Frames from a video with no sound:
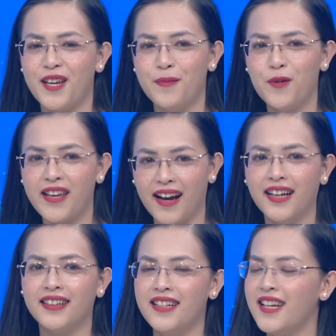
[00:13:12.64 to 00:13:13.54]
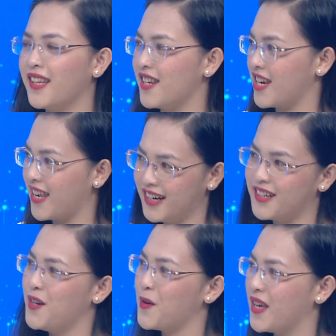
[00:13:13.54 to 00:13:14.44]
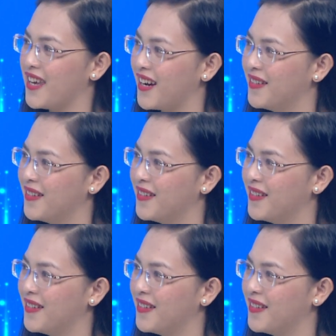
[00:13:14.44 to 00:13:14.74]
chị muốn nhắn gửi thì chị sẽ nhắn gửi điều gì